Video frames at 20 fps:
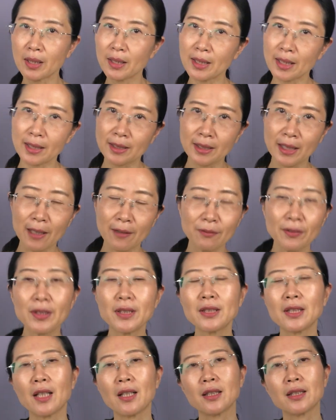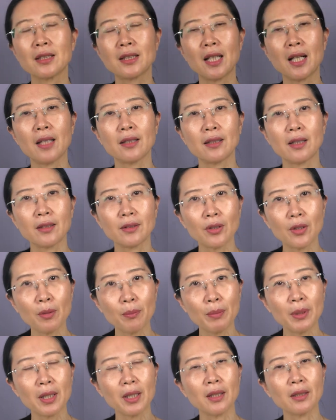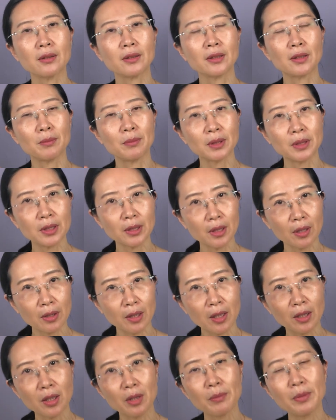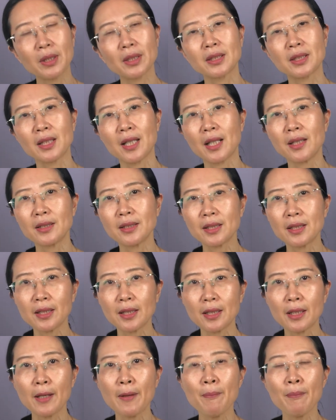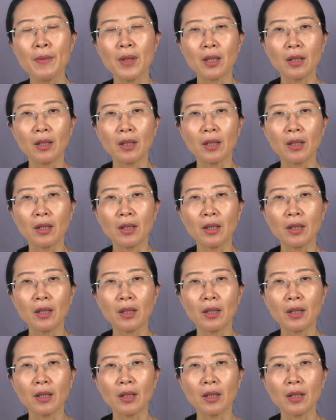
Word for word: 跟大家分享一下糖尿病什么是叫糖尿病前期，